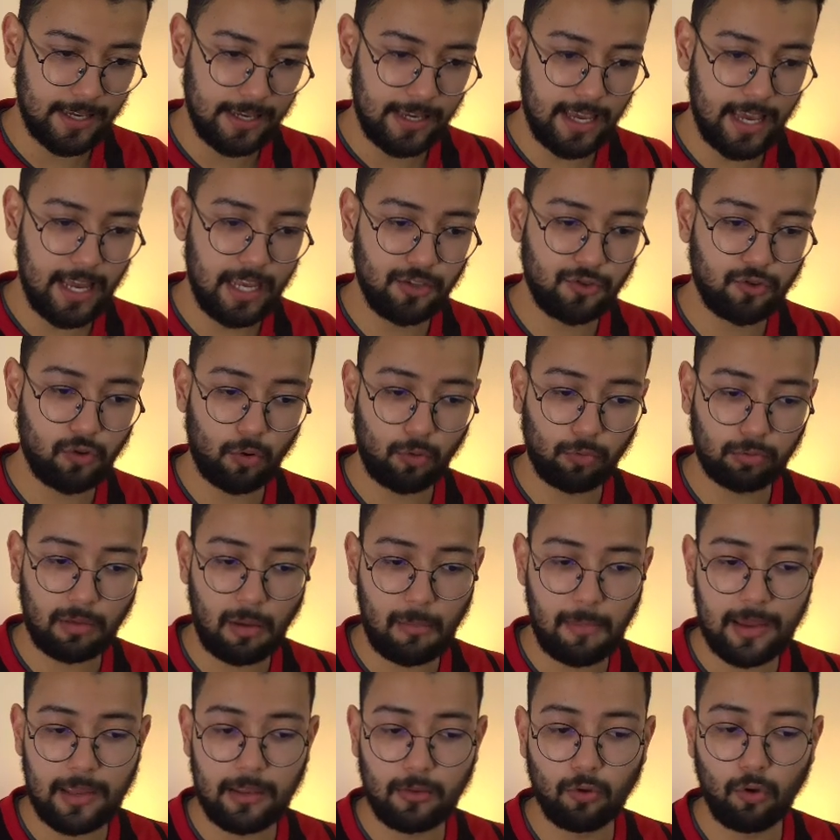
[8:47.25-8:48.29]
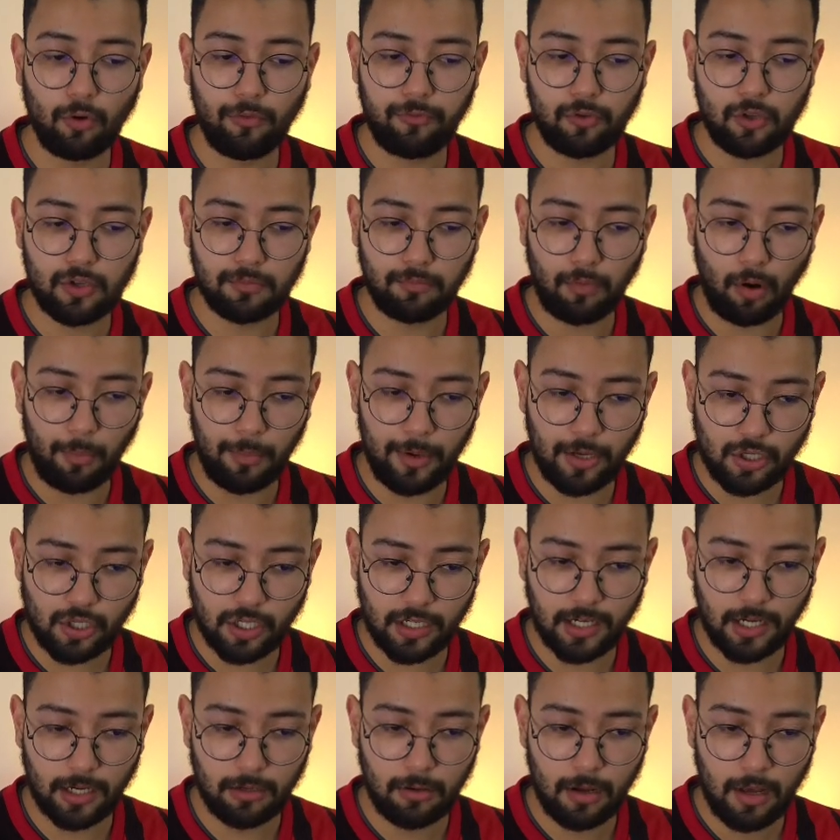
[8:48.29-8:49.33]
Ele jogou também no futebol
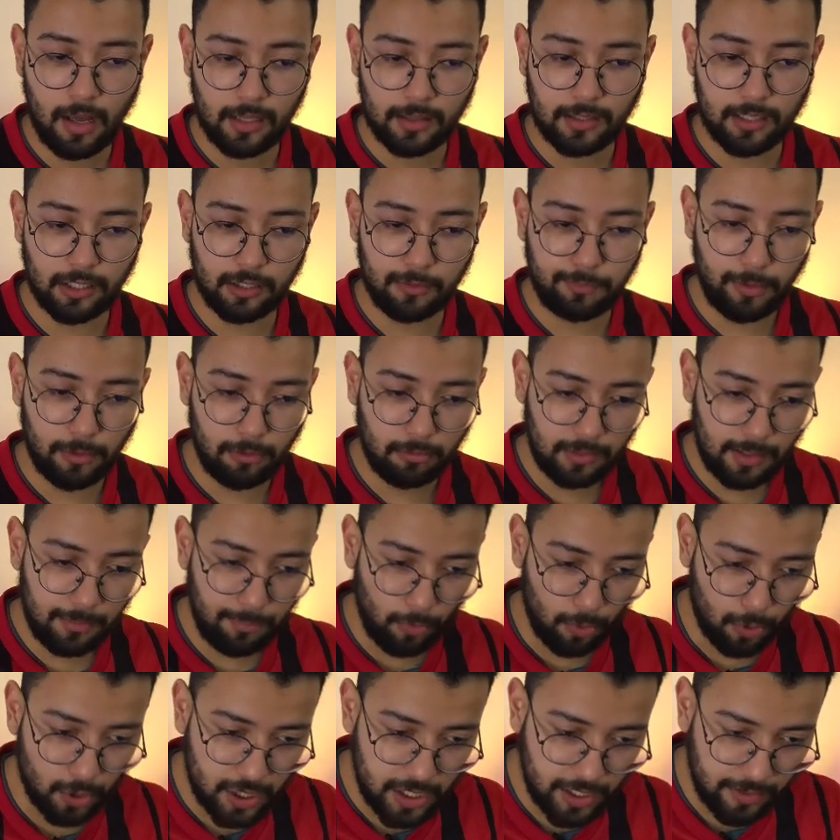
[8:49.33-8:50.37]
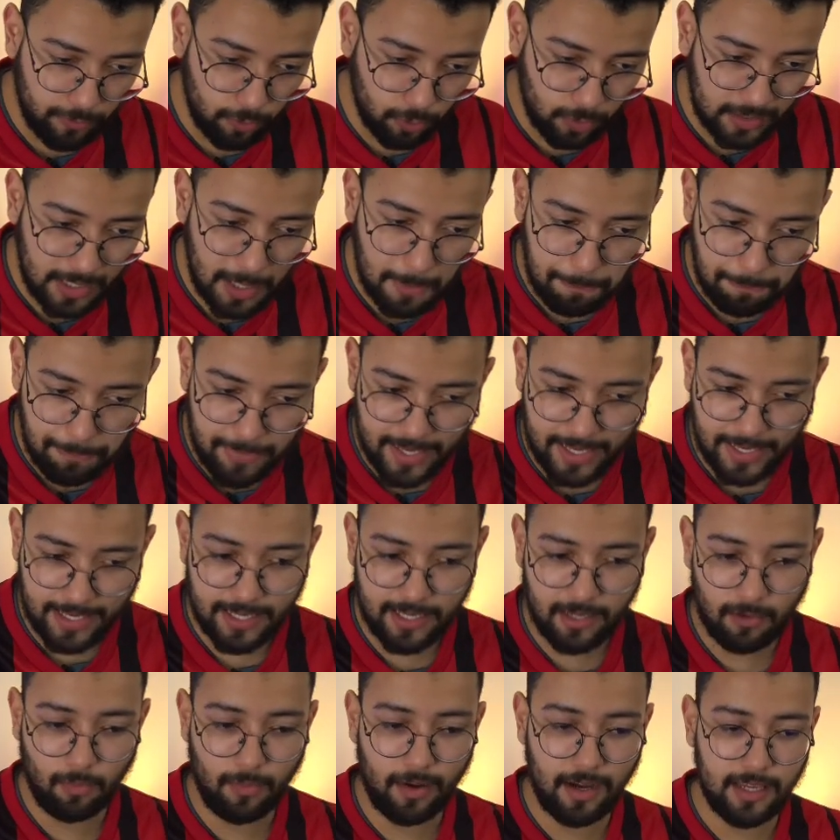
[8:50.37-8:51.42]
mexicano, tanto pelo Deportivo
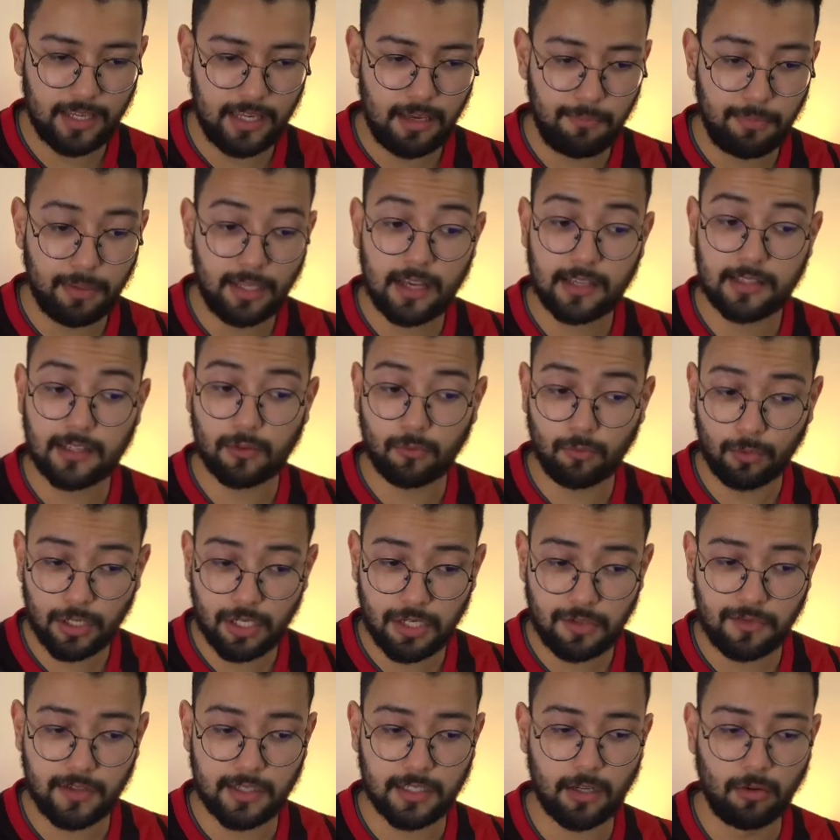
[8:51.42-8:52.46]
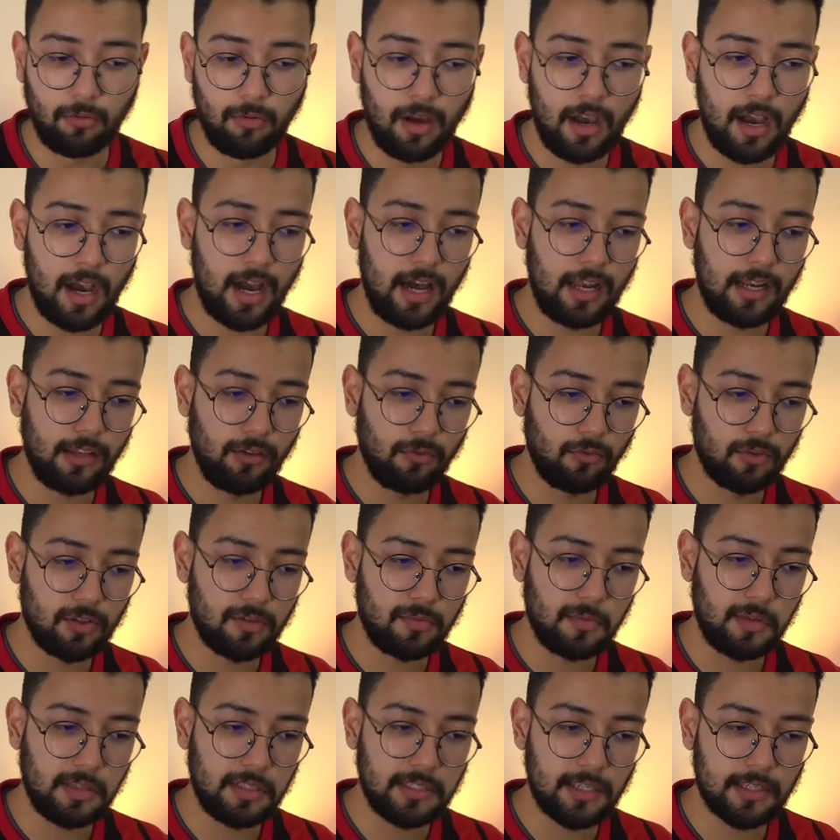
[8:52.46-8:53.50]
Tepic, uma equipe da segunda divisão, ali em
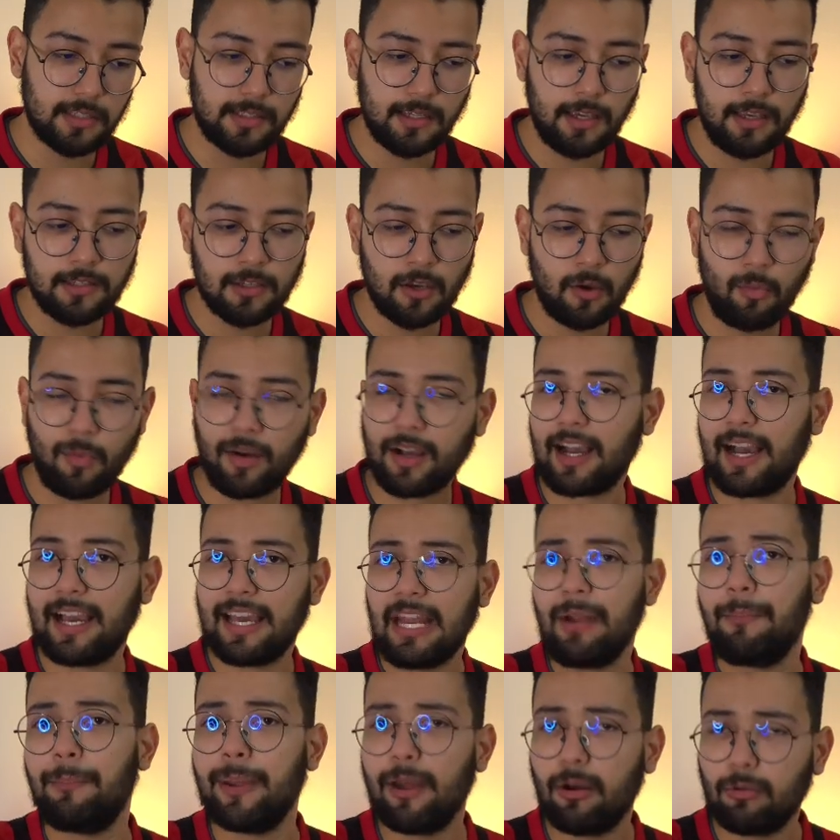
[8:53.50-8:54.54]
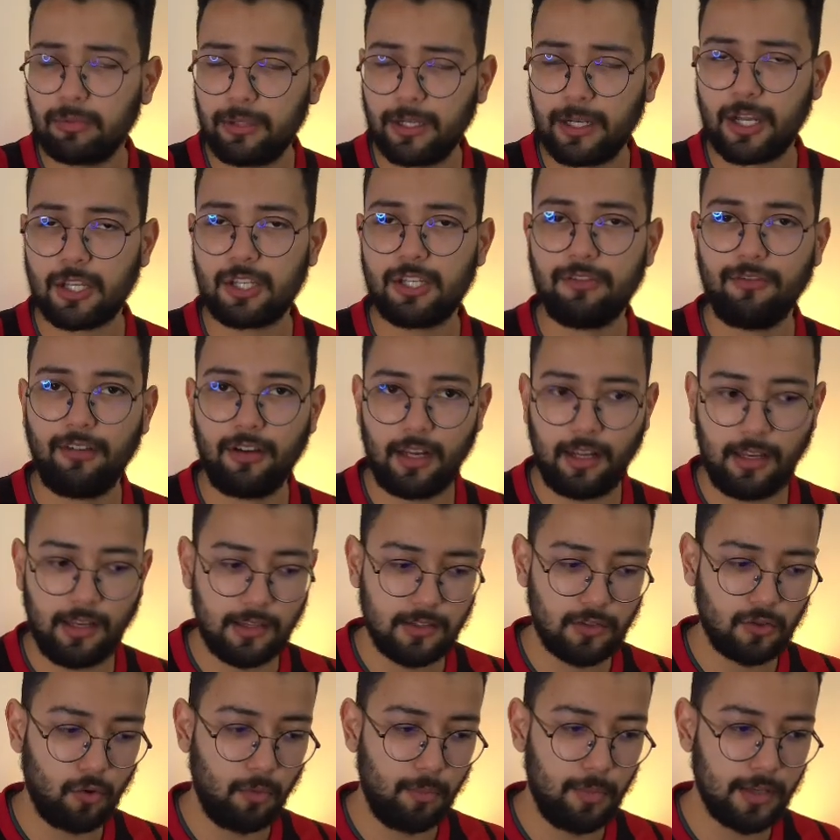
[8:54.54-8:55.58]
2016, uma carreira bem alternativa né,
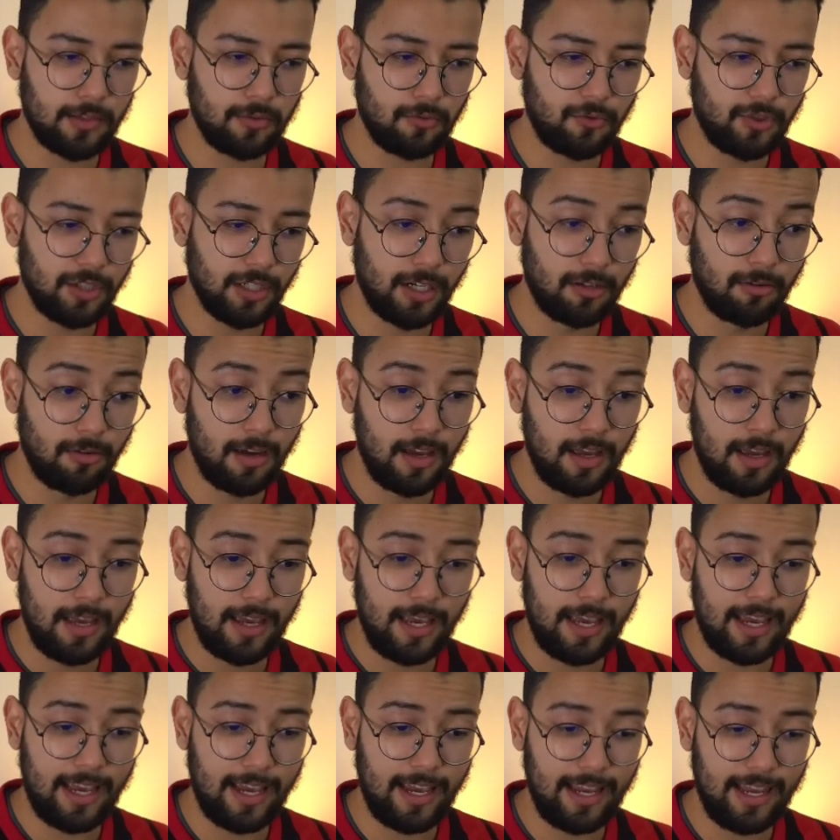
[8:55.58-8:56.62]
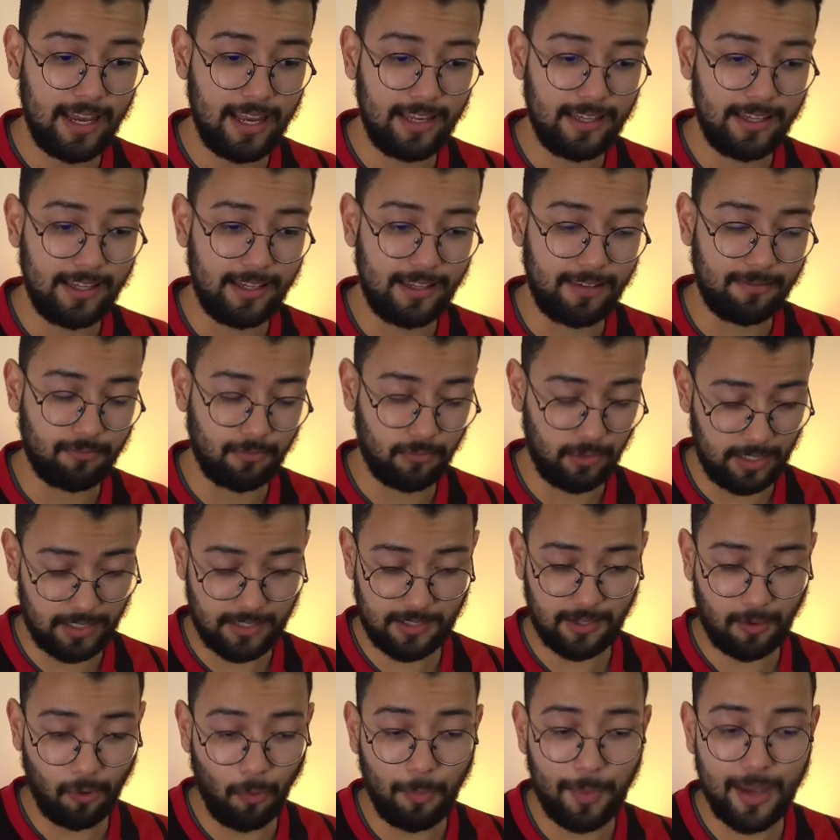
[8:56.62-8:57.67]
nesse começo de ano é, ele
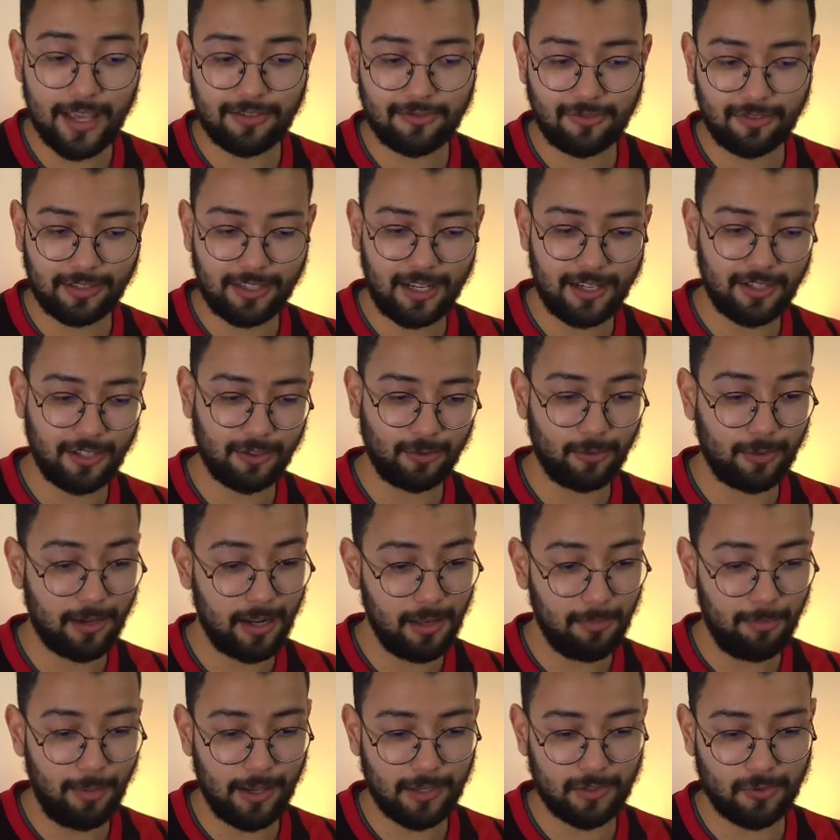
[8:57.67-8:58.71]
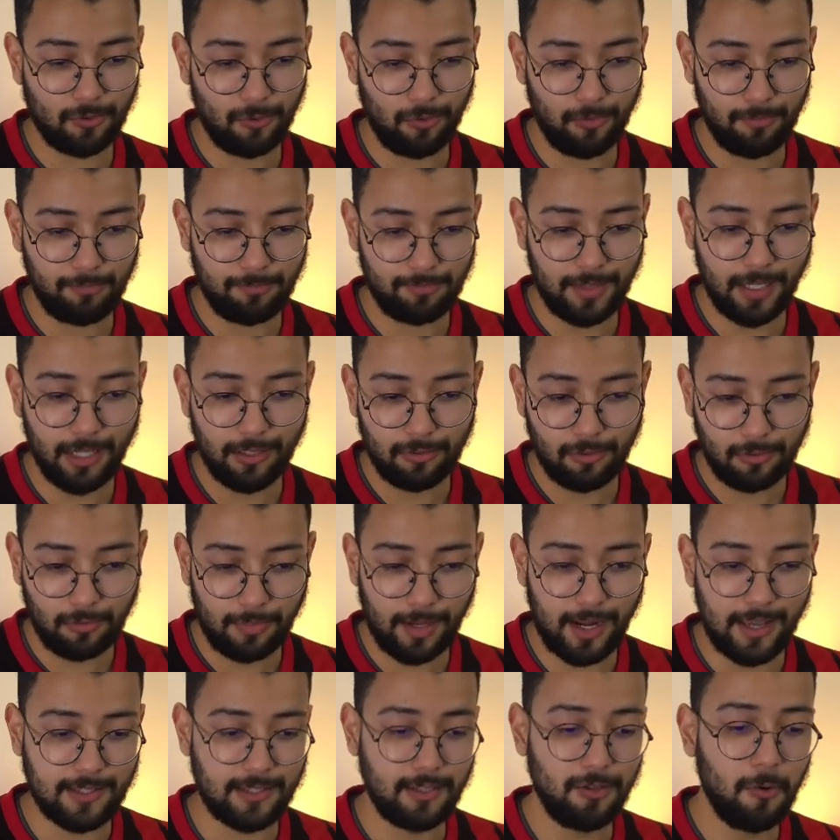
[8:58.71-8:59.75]
nesse começo de trajetória ele passou tanto no
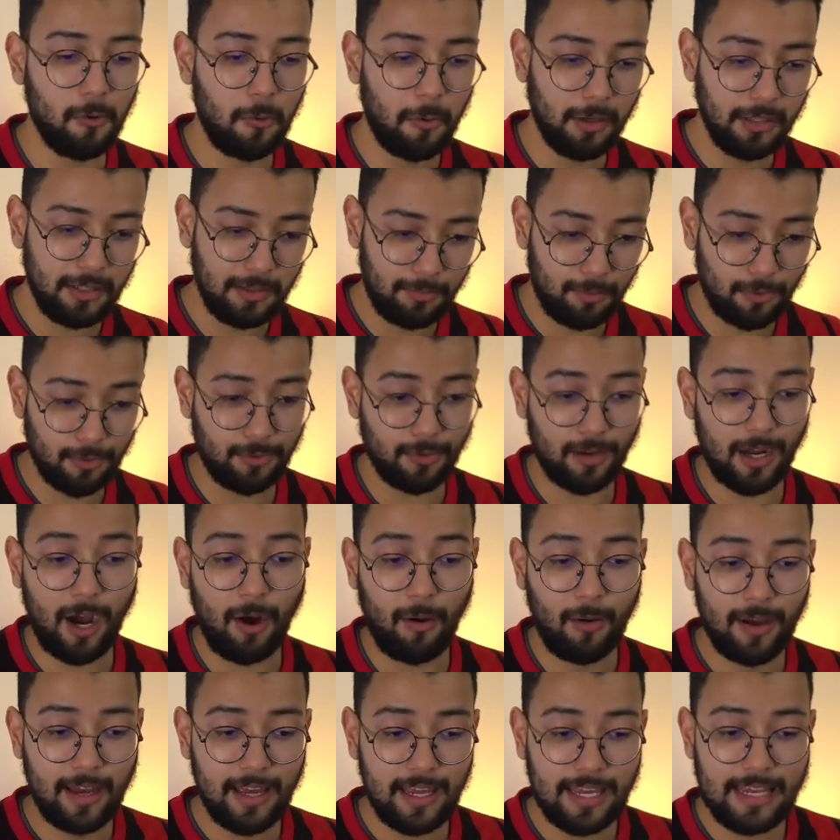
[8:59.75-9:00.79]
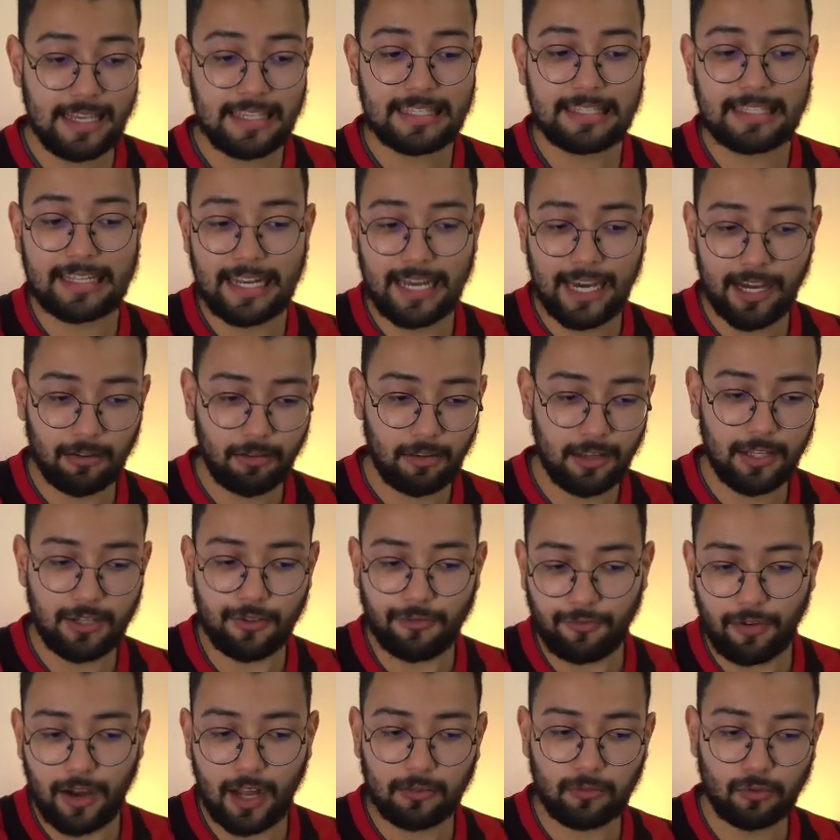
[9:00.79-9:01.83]
Brasil quanto em Portugal, estreando ali de
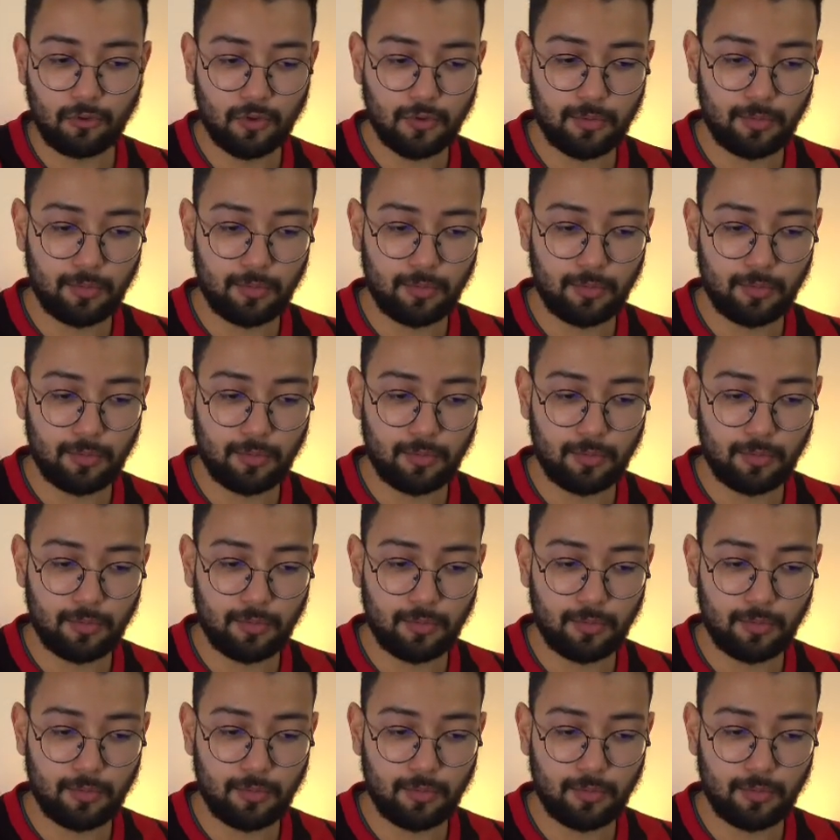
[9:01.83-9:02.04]
fato nos